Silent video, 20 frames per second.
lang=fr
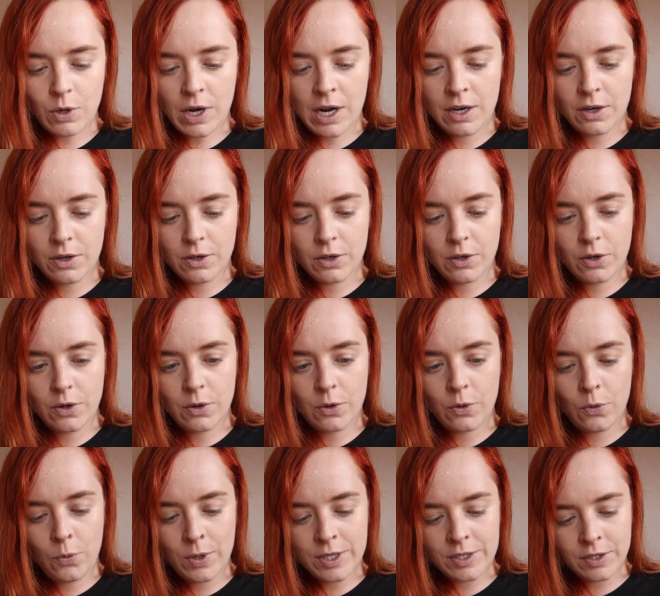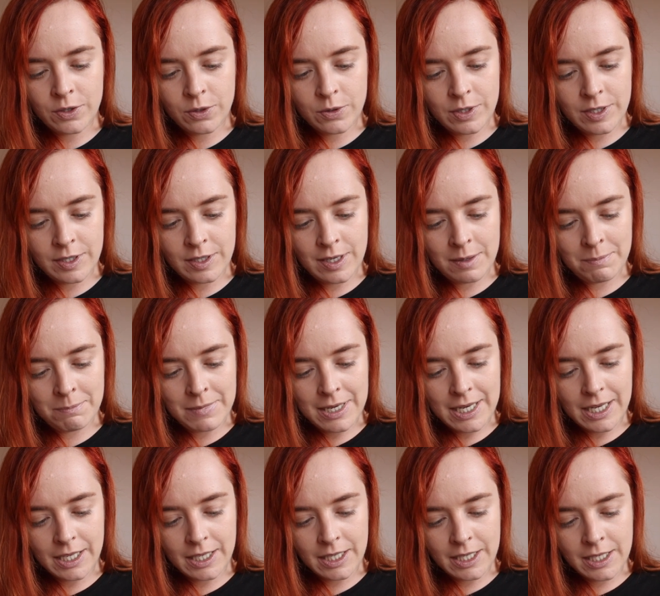Alors, où est-ce que c'est
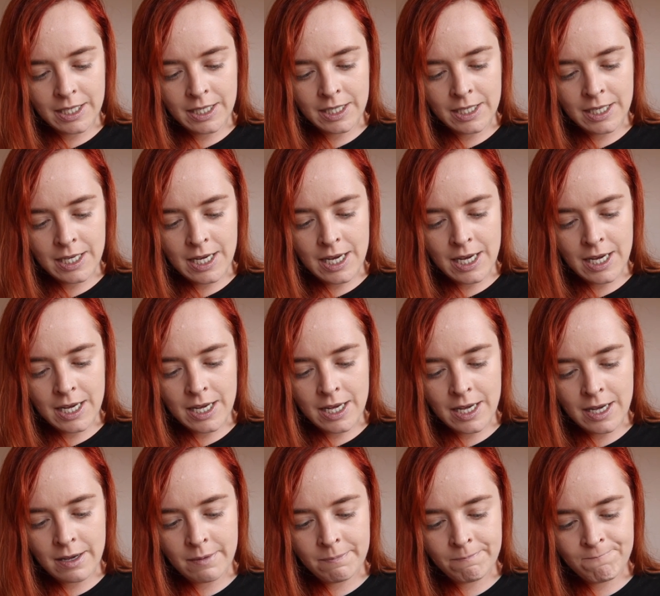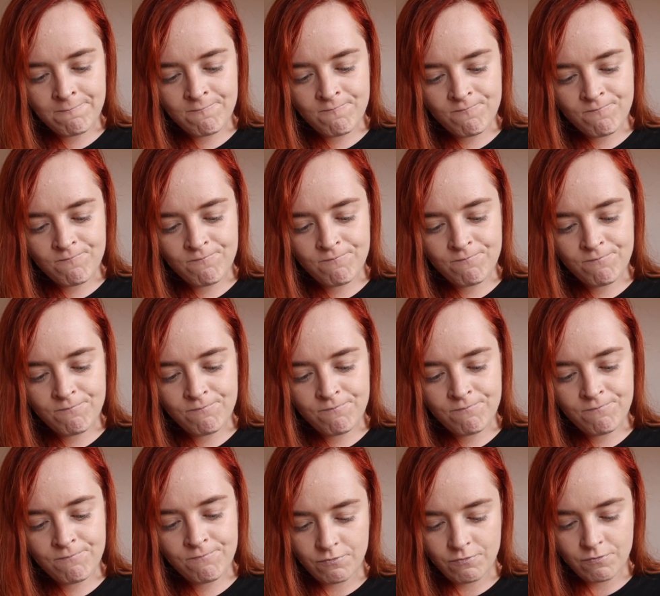marqué hmm.
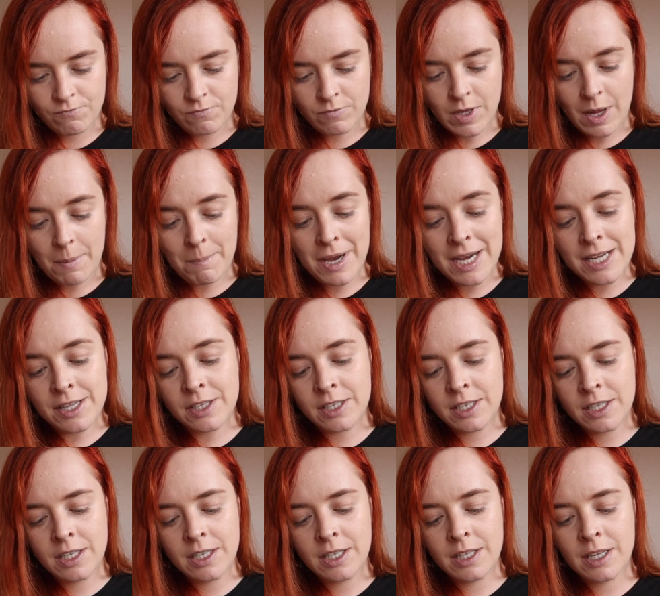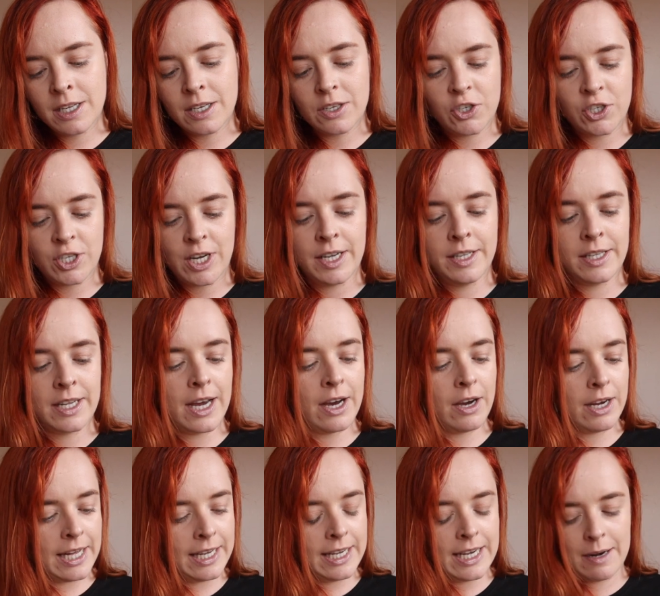Main
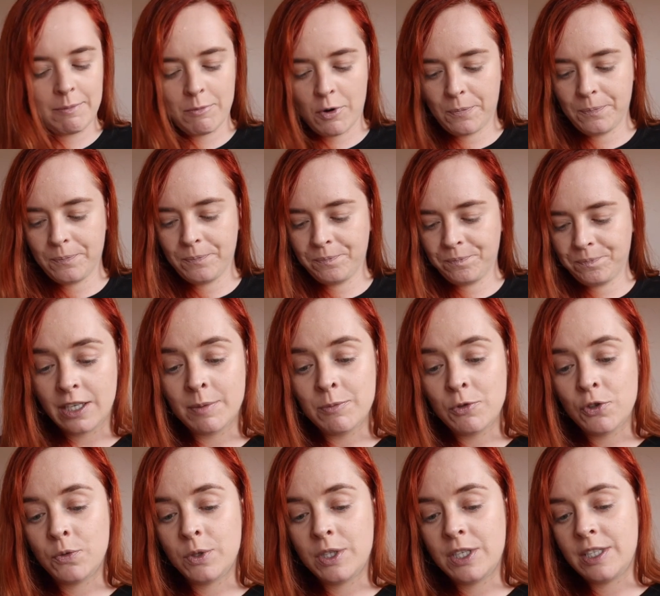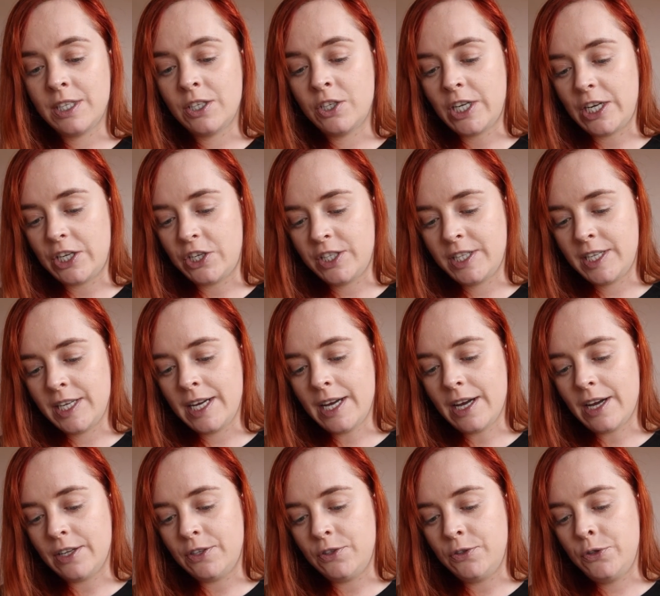China également. Comme je vous disais, j'ai
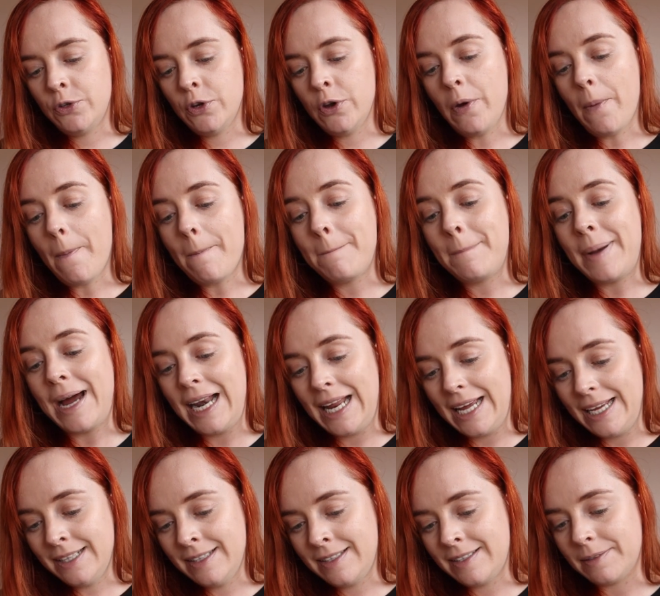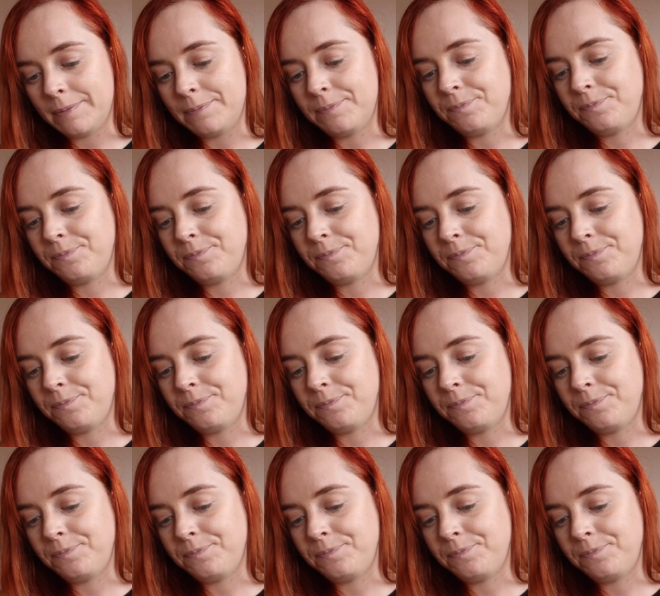acheté deux palettes.